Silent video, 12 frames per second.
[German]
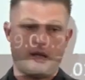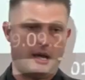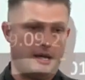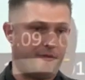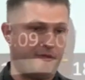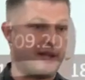
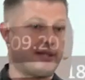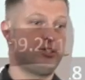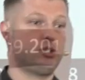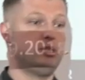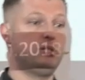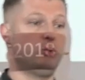
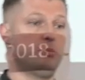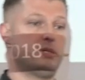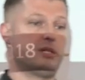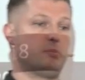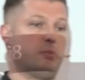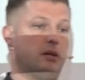faktisch nicht
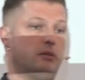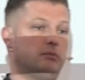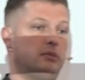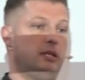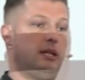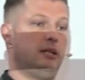umsetzbar.
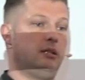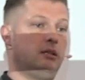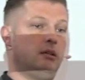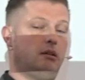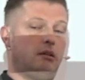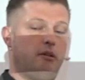Denn
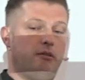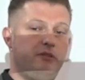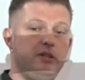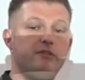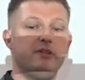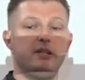
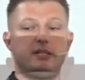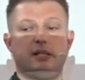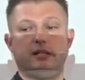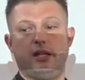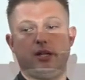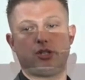wie will ich
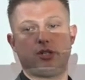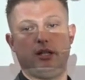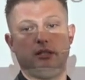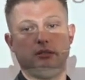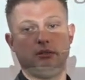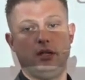an der
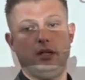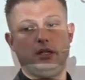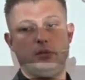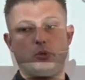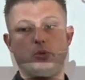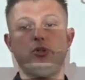Stelle
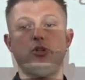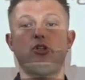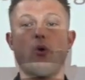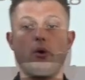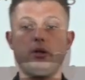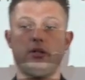dem Kunden
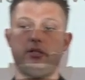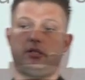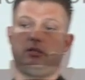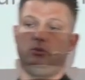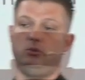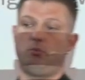deutlich
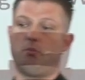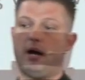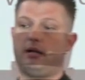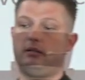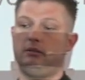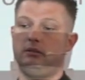genug
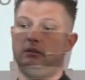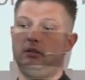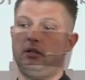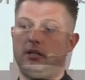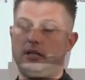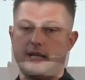machen,
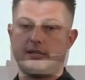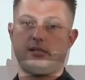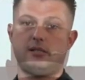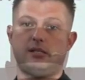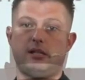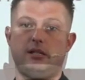dass
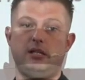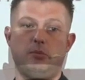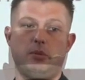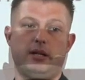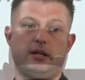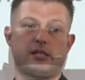ich seine
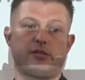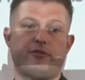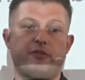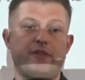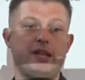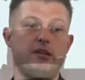E-Mail-Adresse
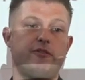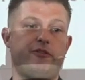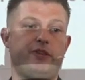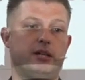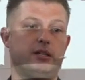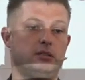verwenden
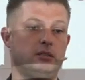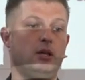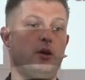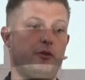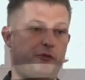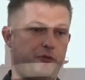werde
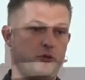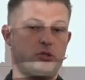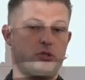für